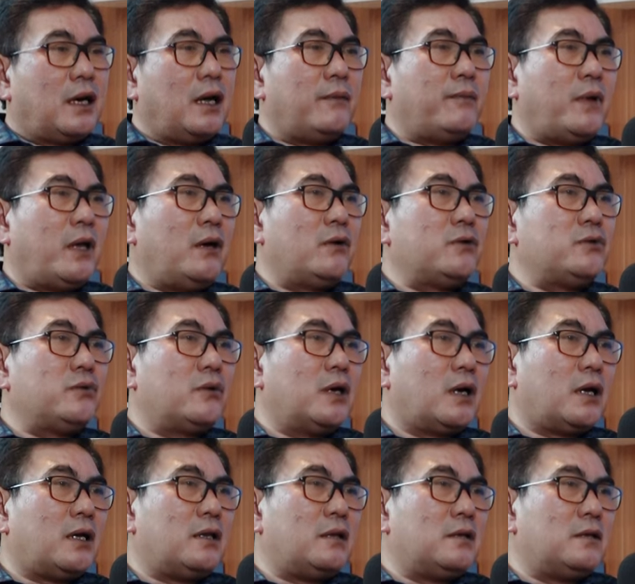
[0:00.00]
Nah KPU
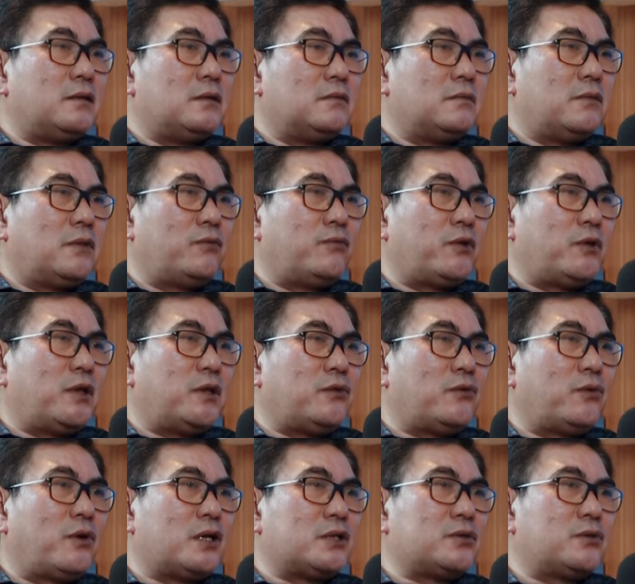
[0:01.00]
juga kan mempunyai
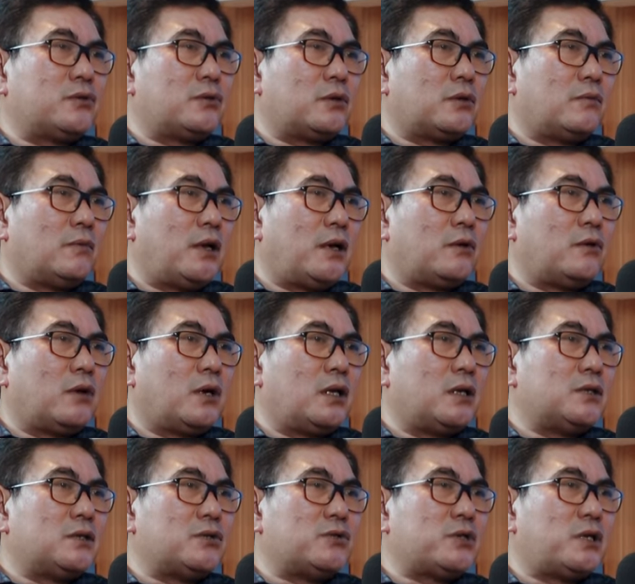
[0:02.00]
tugas untuk ya.
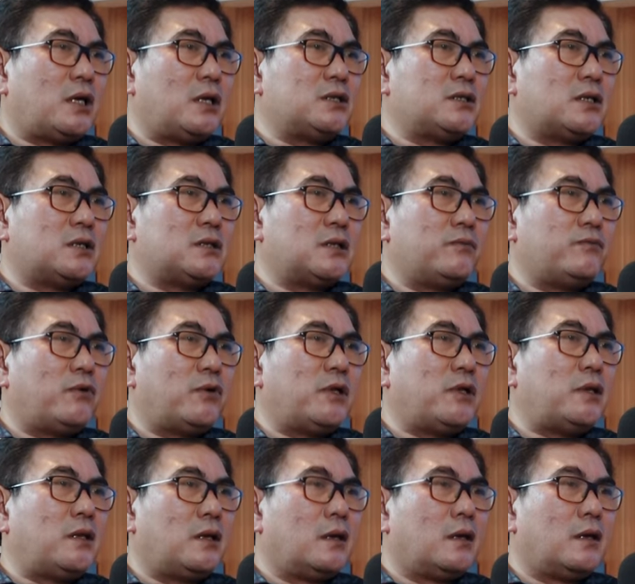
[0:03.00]
melakukan sosialisasi
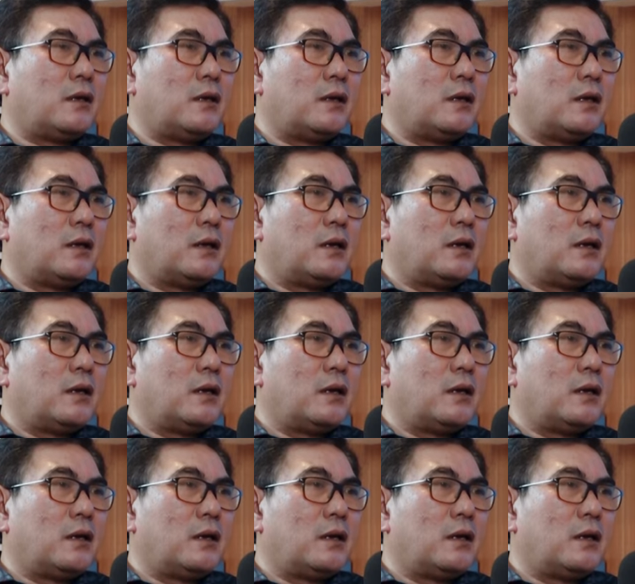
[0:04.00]
politik.